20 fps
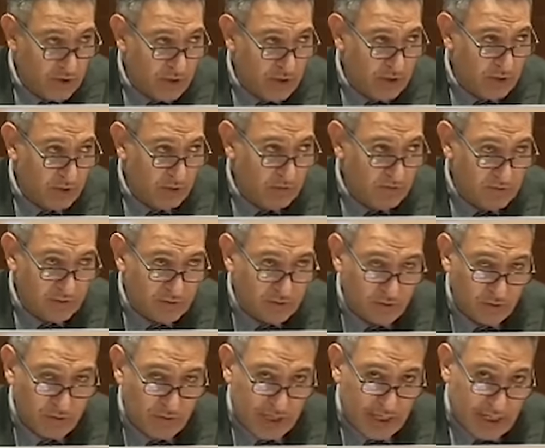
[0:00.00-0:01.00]
نفرط
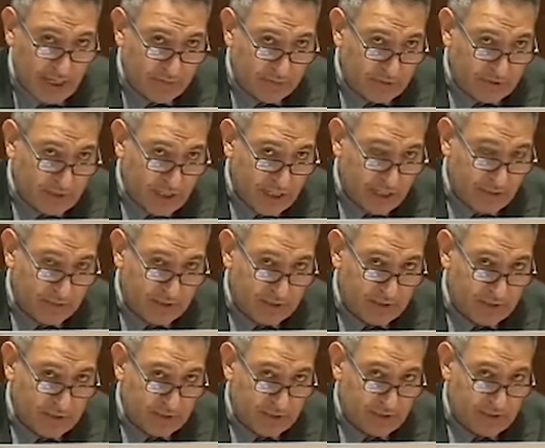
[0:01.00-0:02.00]
باهم الدعامات
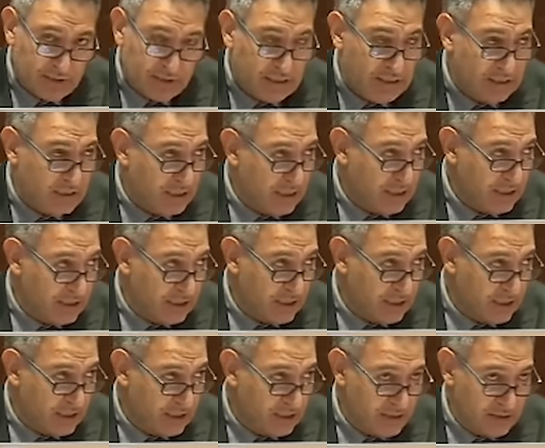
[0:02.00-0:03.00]
ديال السياده
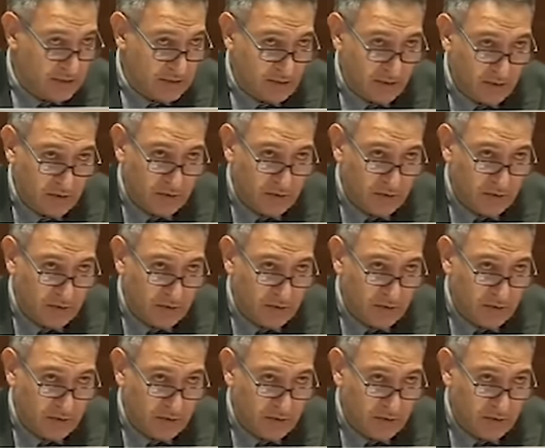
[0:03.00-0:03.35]
الغذائيه اللي تقوم